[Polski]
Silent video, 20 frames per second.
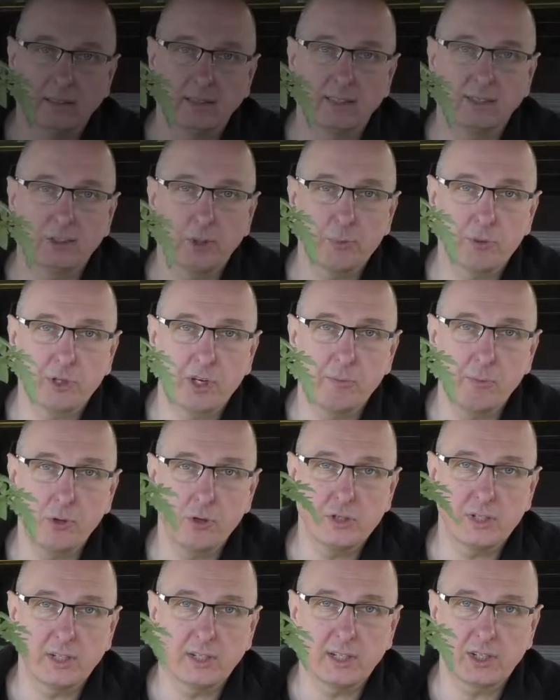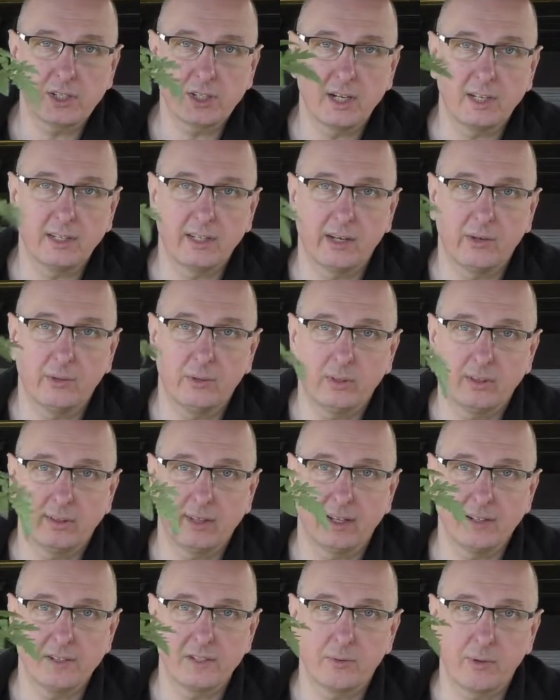Zasubskrybujcie nasz kanał,
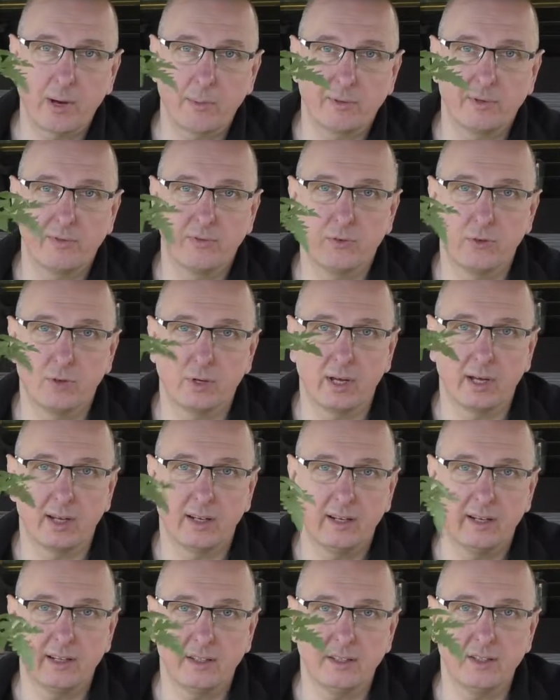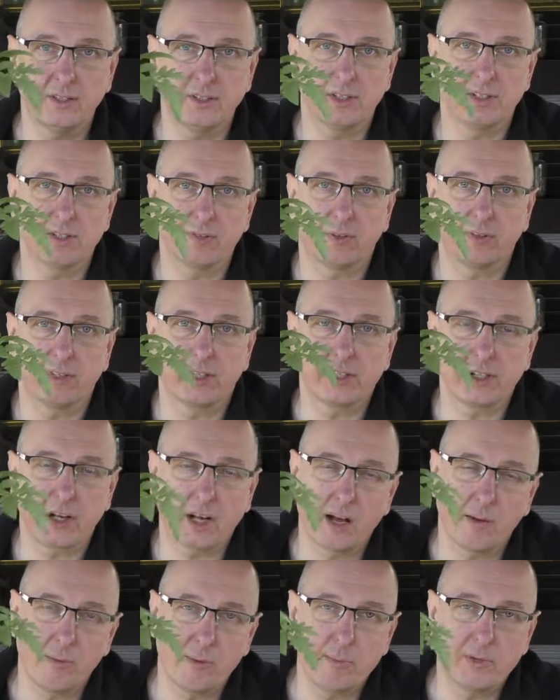dajcie łapki w górę, kliknijcie
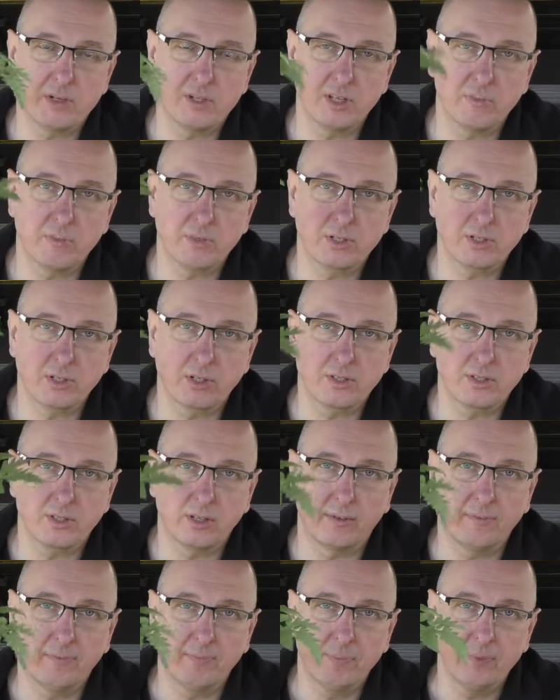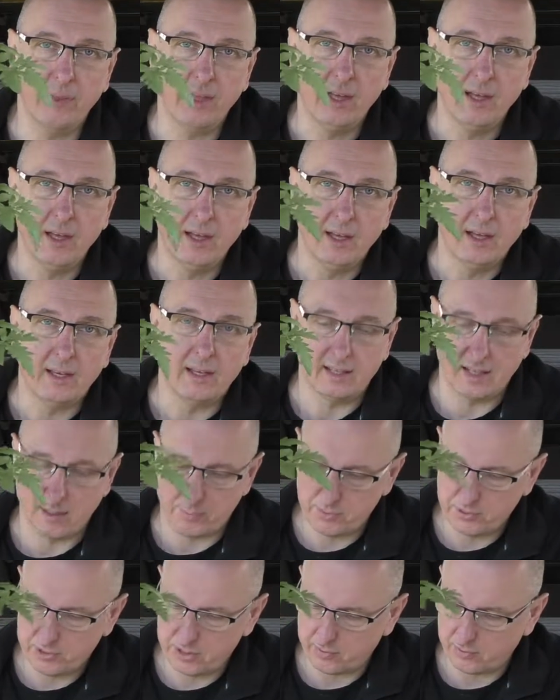dzwoneczek, aby być na bieżąco i
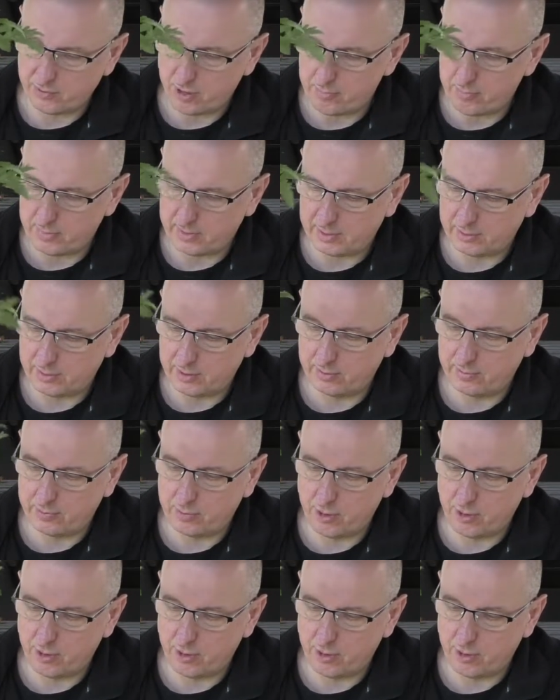napiszcie w, kom w